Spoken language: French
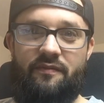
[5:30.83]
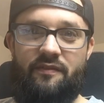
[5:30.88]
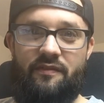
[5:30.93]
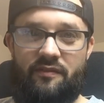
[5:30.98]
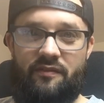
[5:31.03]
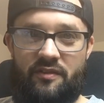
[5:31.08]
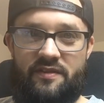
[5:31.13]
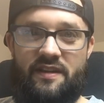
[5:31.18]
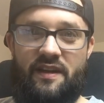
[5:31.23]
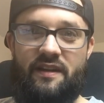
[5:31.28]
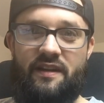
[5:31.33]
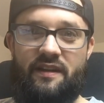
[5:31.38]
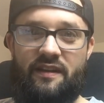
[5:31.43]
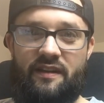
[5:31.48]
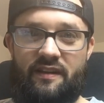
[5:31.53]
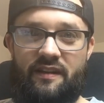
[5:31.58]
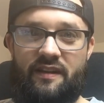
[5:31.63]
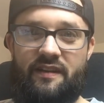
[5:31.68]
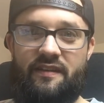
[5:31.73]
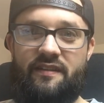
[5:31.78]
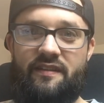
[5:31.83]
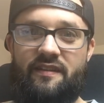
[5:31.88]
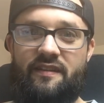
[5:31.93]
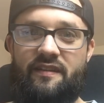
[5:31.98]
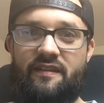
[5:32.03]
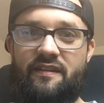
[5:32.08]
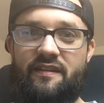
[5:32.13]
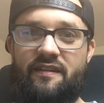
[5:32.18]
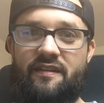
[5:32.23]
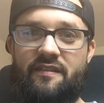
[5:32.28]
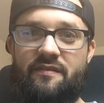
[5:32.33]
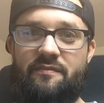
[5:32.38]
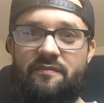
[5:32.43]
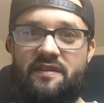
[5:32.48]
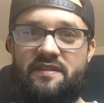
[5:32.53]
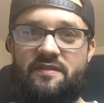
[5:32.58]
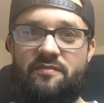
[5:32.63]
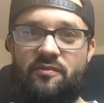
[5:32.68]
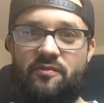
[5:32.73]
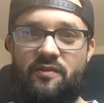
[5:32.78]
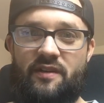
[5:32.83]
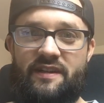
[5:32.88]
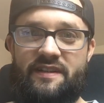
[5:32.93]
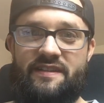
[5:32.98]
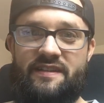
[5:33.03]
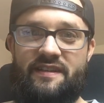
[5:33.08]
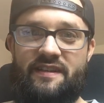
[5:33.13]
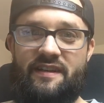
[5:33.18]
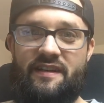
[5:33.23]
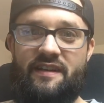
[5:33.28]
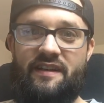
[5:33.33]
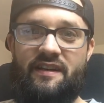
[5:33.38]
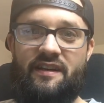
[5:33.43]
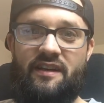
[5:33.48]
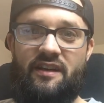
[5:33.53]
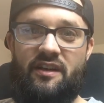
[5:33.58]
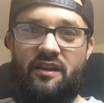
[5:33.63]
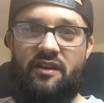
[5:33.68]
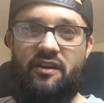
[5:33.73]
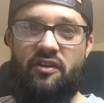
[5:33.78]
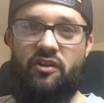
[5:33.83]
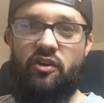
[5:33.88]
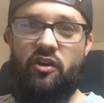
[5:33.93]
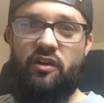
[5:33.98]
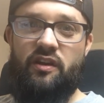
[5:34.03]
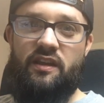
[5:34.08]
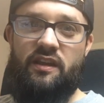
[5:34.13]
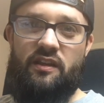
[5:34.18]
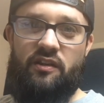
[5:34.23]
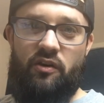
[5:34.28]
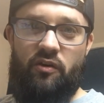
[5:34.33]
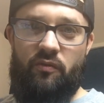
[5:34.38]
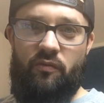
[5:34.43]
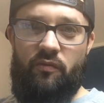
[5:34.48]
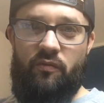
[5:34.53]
Deux actes, yes. Merci beaucoup, Alexis. Gunky, non.